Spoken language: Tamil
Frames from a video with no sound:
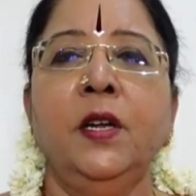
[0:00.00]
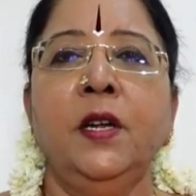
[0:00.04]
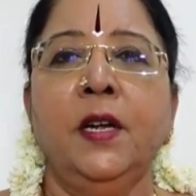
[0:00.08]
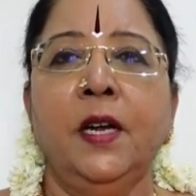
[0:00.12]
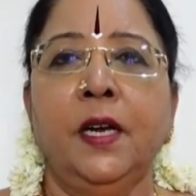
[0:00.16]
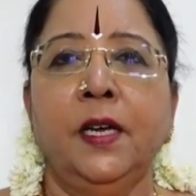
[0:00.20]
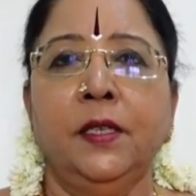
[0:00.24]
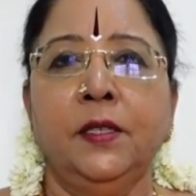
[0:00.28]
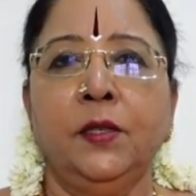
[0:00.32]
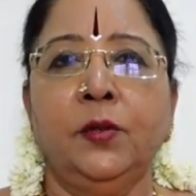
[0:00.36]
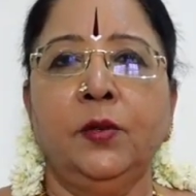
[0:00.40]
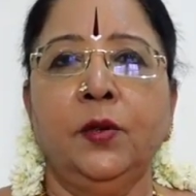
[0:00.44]

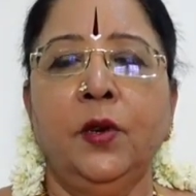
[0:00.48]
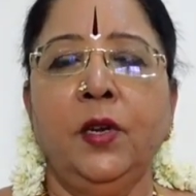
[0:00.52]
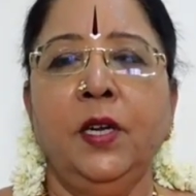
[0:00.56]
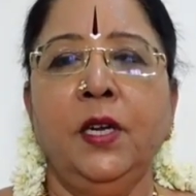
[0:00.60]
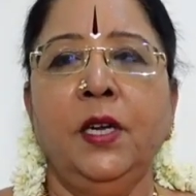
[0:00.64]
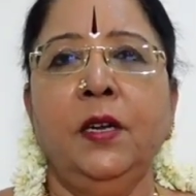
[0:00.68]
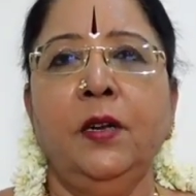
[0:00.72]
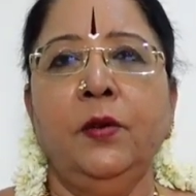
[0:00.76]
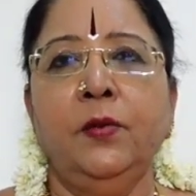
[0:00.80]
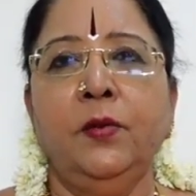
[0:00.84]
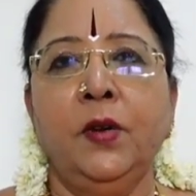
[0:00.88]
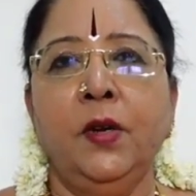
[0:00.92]
அந்த
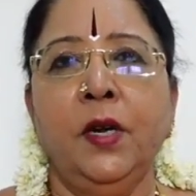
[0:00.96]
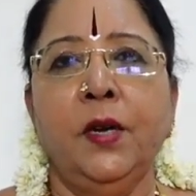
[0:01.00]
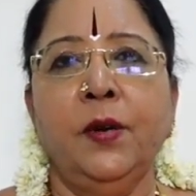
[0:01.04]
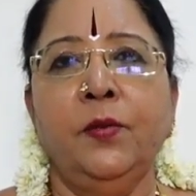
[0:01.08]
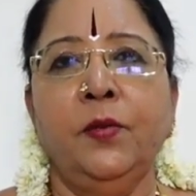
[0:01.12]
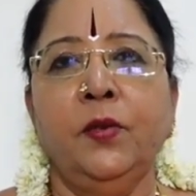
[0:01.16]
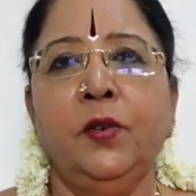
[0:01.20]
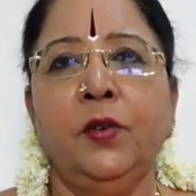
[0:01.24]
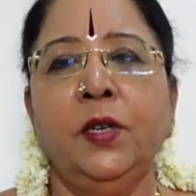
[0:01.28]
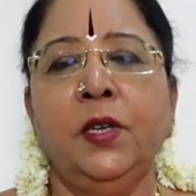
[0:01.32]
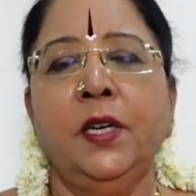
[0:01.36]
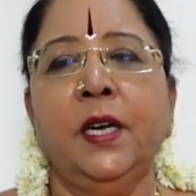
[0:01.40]
தொழிலில் உள்ள
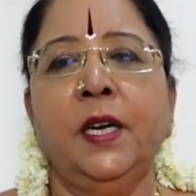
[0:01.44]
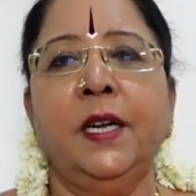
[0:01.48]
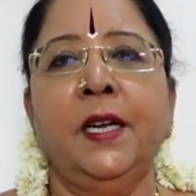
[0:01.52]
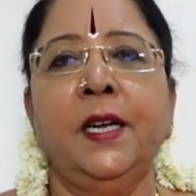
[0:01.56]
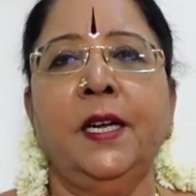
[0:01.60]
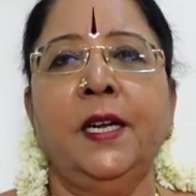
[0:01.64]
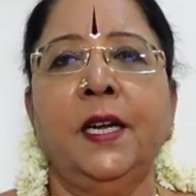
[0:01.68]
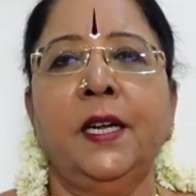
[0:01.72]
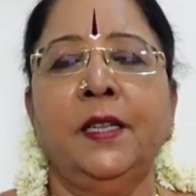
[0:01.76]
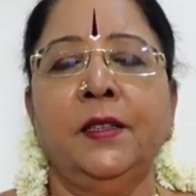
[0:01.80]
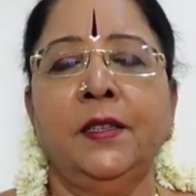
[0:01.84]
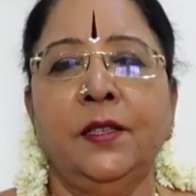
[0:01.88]

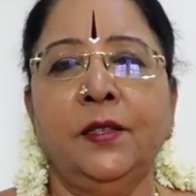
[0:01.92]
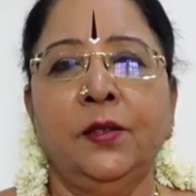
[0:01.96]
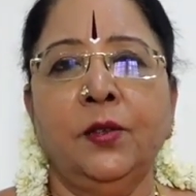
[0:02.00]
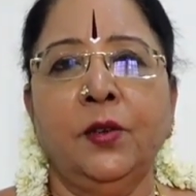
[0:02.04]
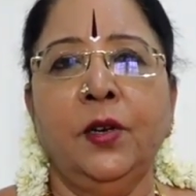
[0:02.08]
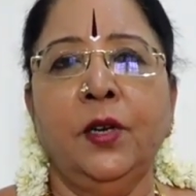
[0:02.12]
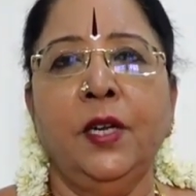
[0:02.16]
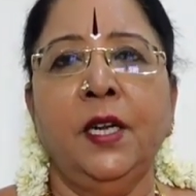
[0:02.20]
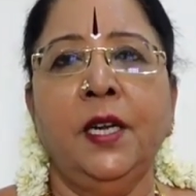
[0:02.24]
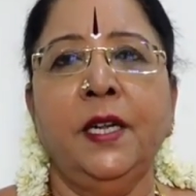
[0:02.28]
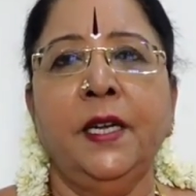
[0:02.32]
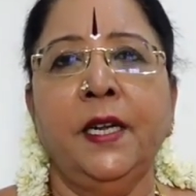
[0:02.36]
முட்டுக்கட்டைகள் அந்த
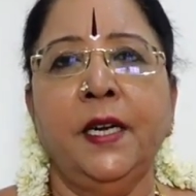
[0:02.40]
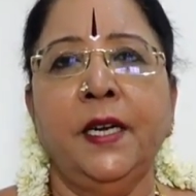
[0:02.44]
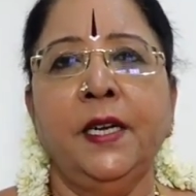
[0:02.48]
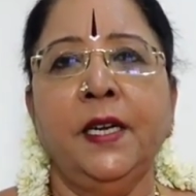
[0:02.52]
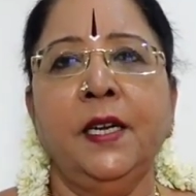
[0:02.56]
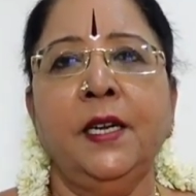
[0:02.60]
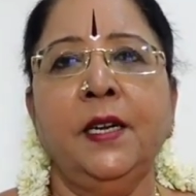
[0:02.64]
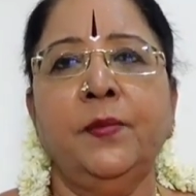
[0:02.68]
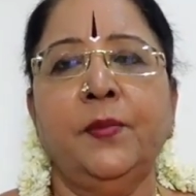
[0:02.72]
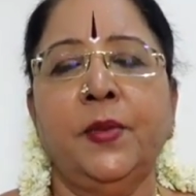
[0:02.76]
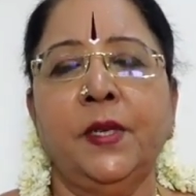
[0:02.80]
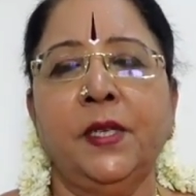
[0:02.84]
தொழிலில்
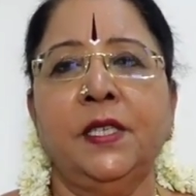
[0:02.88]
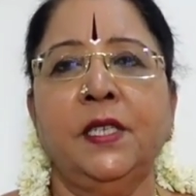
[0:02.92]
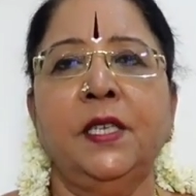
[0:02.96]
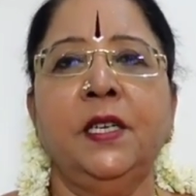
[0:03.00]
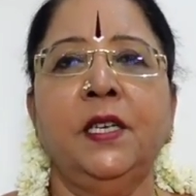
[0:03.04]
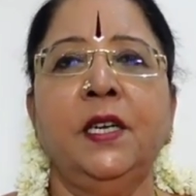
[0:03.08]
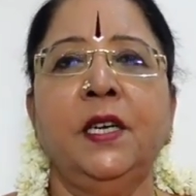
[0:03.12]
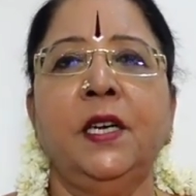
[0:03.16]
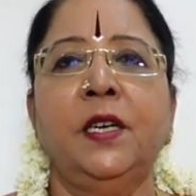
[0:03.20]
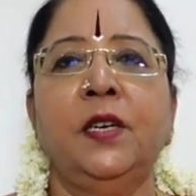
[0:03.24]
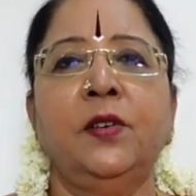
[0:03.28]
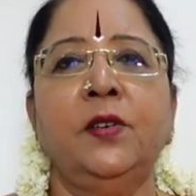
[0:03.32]
என்னென்ன
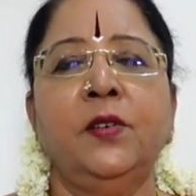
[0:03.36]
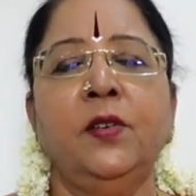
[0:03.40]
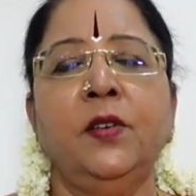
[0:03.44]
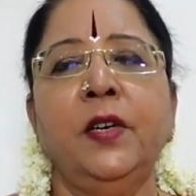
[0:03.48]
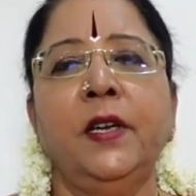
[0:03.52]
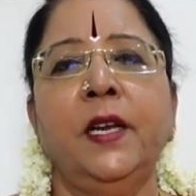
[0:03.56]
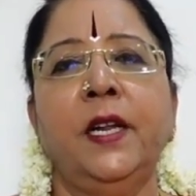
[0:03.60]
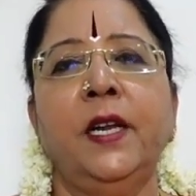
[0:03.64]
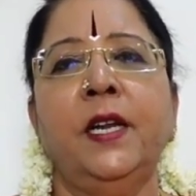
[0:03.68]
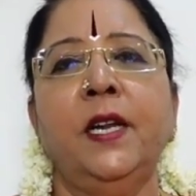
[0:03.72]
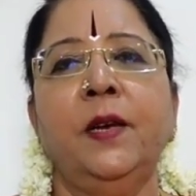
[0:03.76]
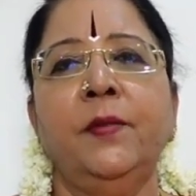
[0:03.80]
பிரச்சனைகள் இருக்கோ
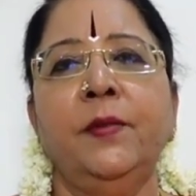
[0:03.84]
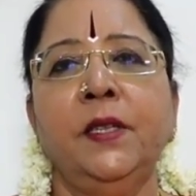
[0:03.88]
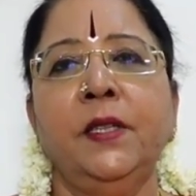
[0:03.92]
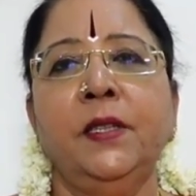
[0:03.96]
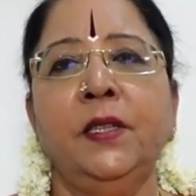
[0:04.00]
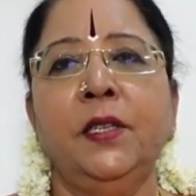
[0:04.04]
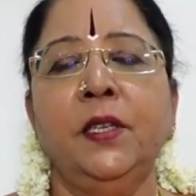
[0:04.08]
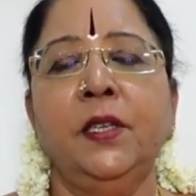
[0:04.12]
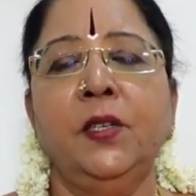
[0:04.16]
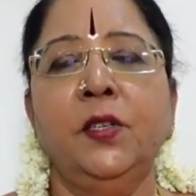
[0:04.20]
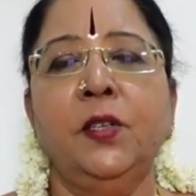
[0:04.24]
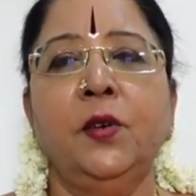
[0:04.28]
எல்லாமே
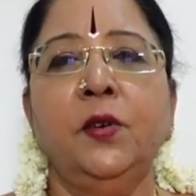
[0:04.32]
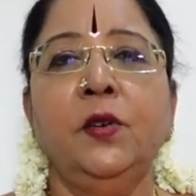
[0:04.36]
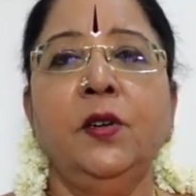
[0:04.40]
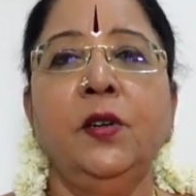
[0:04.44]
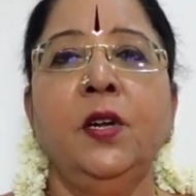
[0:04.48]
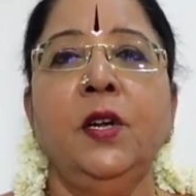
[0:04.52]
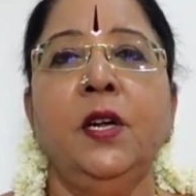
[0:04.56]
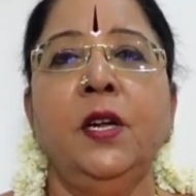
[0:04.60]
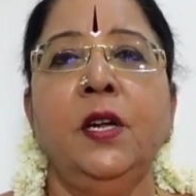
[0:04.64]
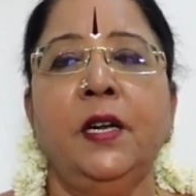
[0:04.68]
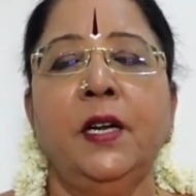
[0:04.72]
தீர்ந்துரும்